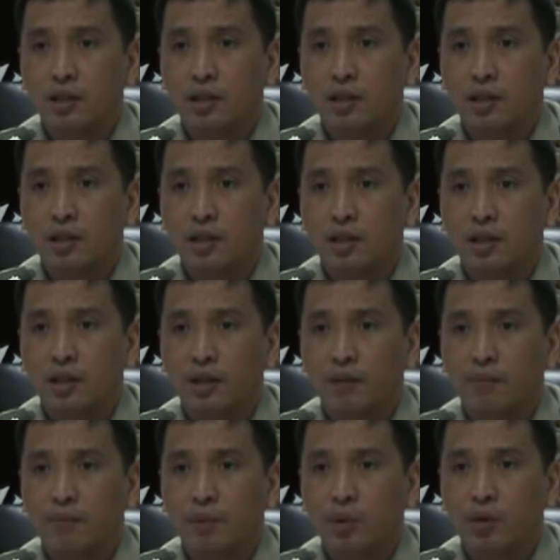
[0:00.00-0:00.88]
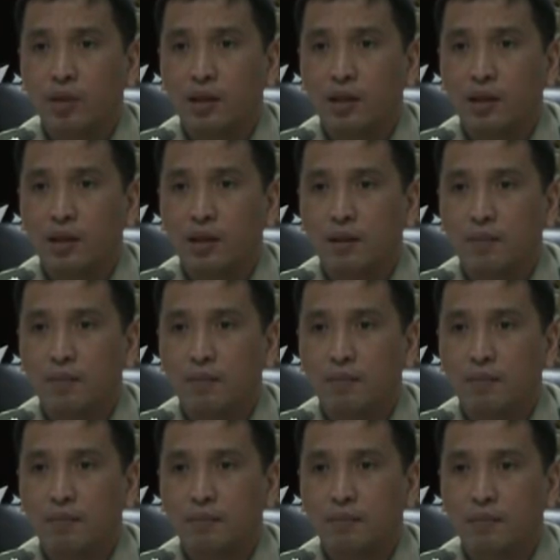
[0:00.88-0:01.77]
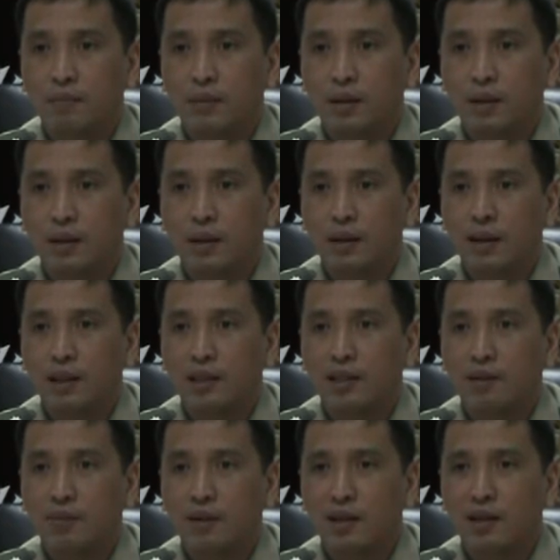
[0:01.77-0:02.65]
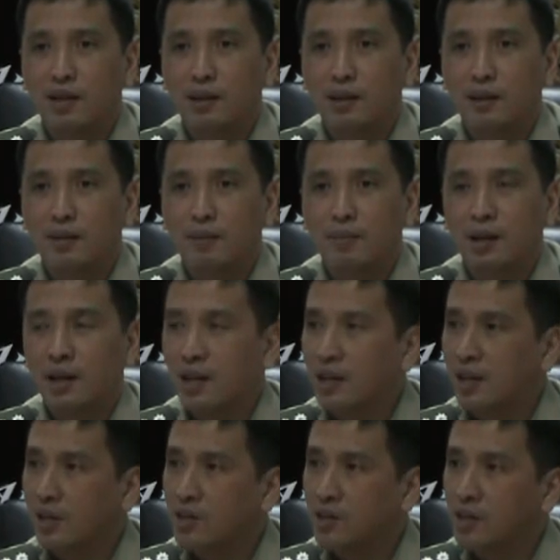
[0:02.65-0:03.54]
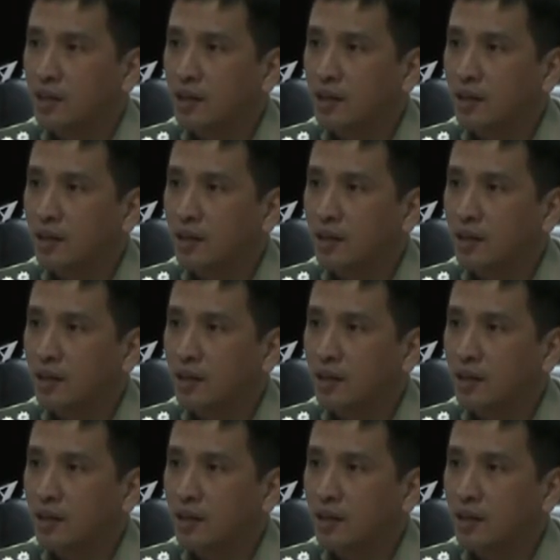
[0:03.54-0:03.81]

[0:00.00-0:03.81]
uh, ehemplo na ang ating mga mangisda